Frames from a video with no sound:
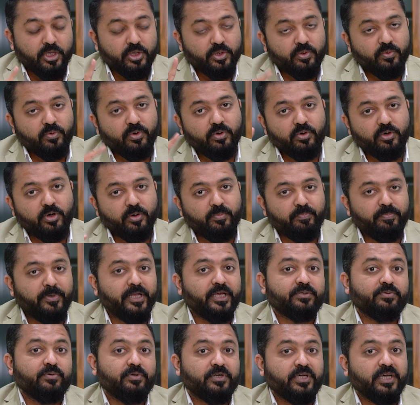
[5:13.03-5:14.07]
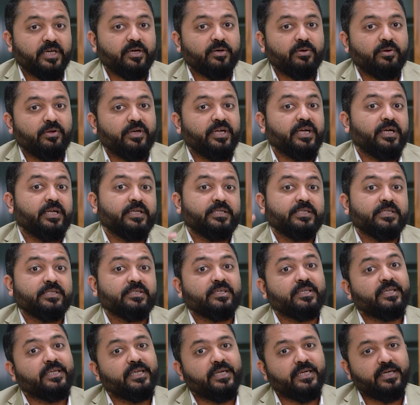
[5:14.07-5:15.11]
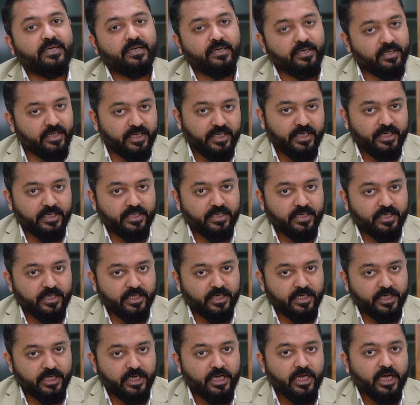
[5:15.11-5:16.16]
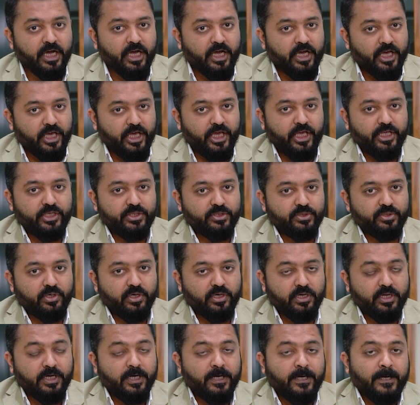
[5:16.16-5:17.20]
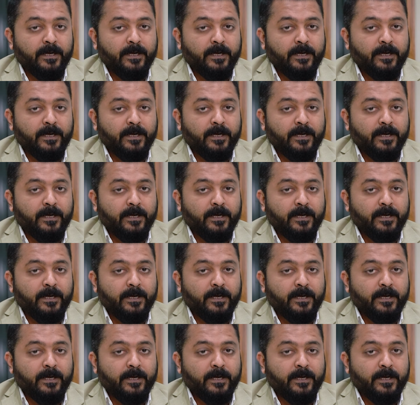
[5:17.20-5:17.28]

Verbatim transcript: तो वो कॉम्प्लेक्स होकर क्रॉनिक डिसीज क्रिएट नहीं करेगी इन शॉर्ट